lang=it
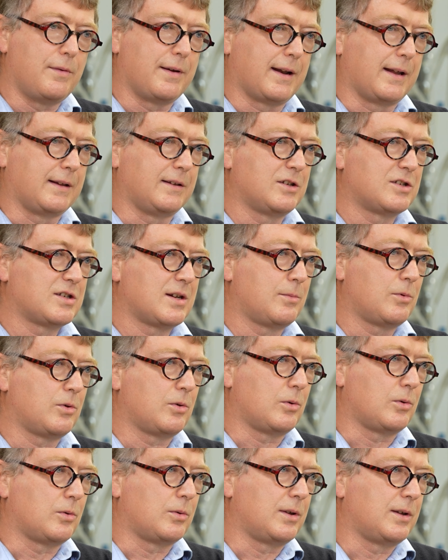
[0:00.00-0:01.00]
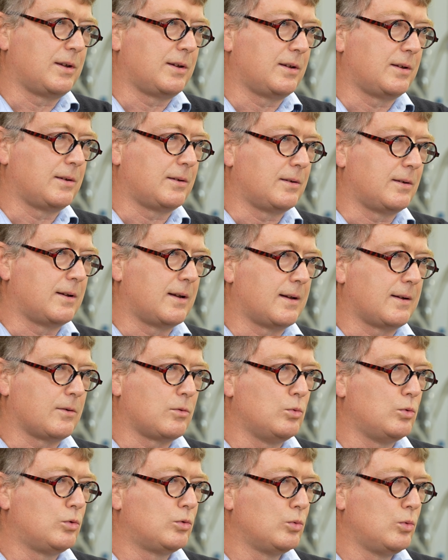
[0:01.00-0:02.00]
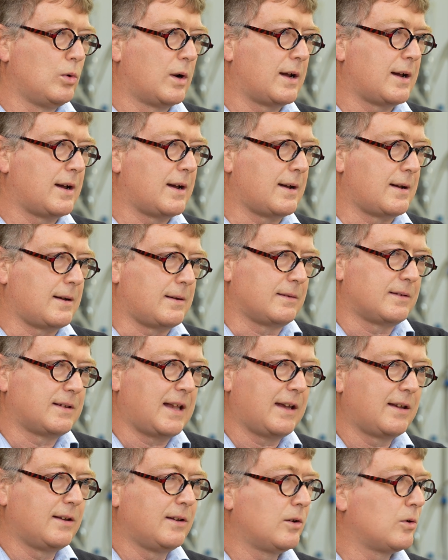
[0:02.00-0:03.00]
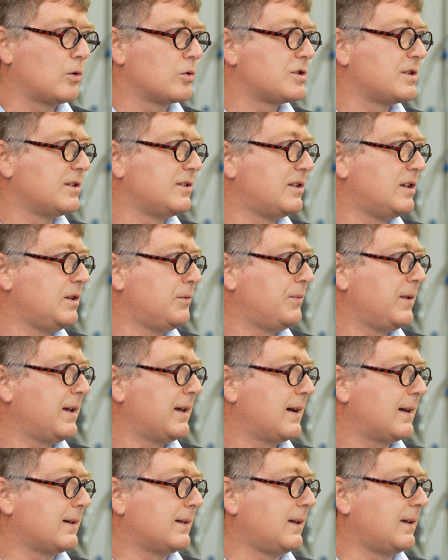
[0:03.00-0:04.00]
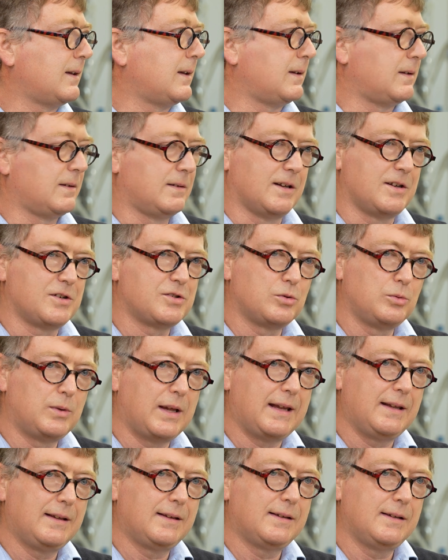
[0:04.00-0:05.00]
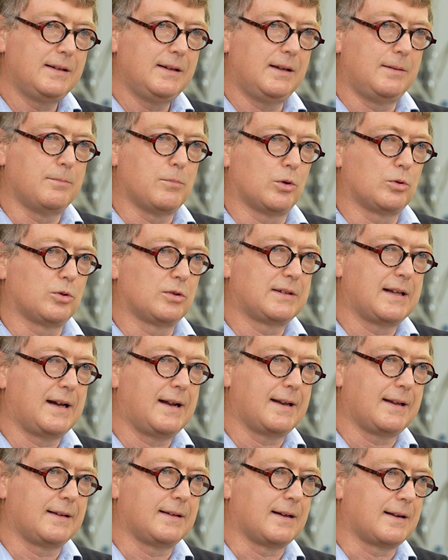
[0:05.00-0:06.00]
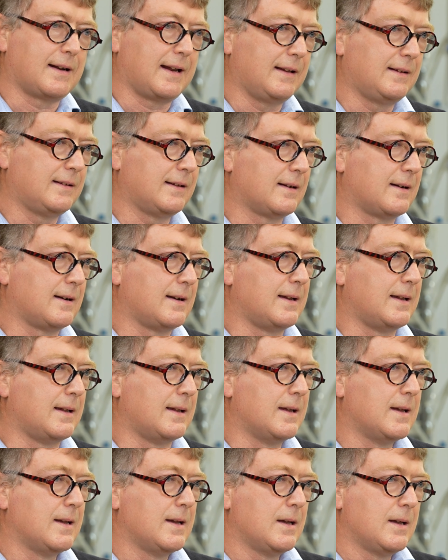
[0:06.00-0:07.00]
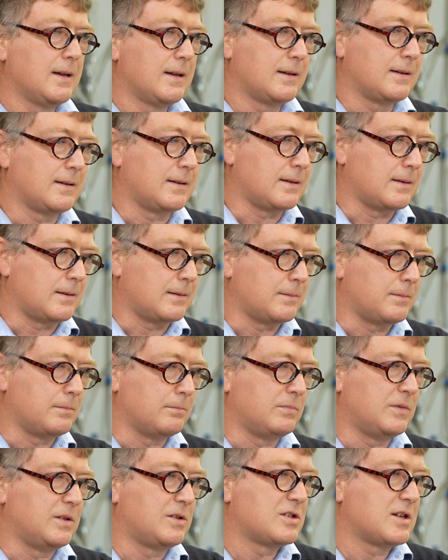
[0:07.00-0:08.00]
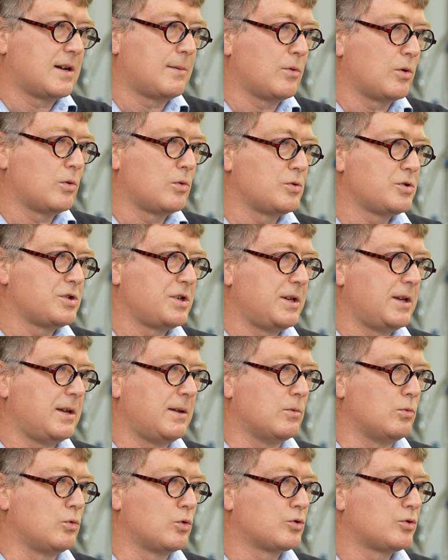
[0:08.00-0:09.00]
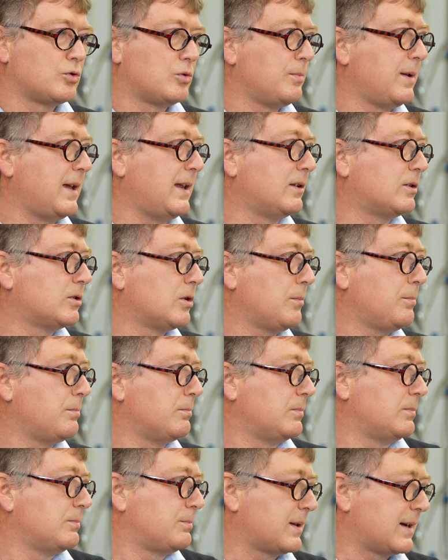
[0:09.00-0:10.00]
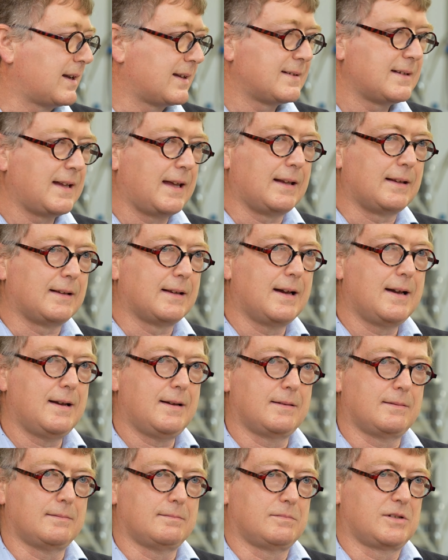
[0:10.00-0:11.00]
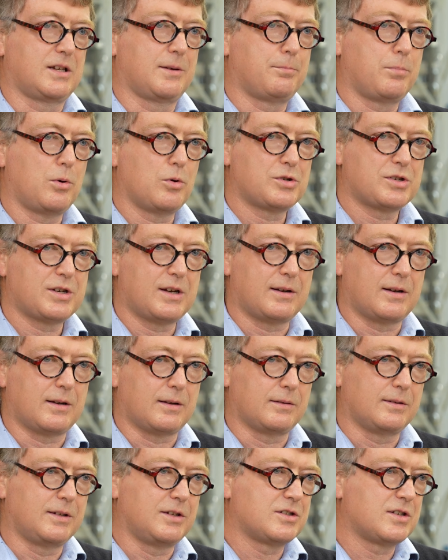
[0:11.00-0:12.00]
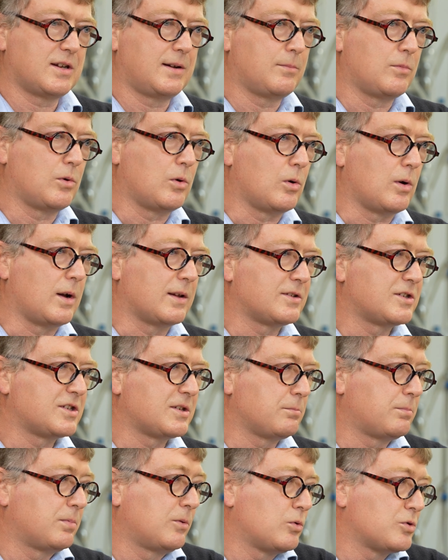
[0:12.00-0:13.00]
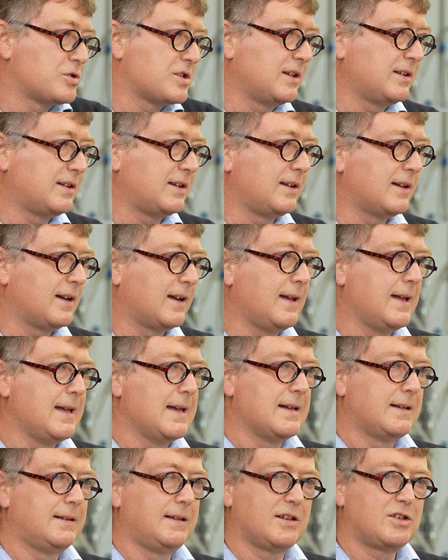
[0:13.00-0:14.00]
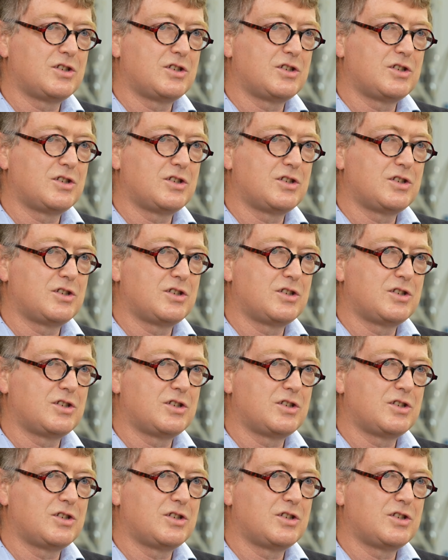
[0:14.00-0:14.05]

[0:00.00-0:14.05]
promuovere diciamo, eh, la cultura tecnico-scientifica negli studenti in modo tale da renderli eh, diciamo così, uno strumento per l'azienda eh, che possa diciamo, consentire di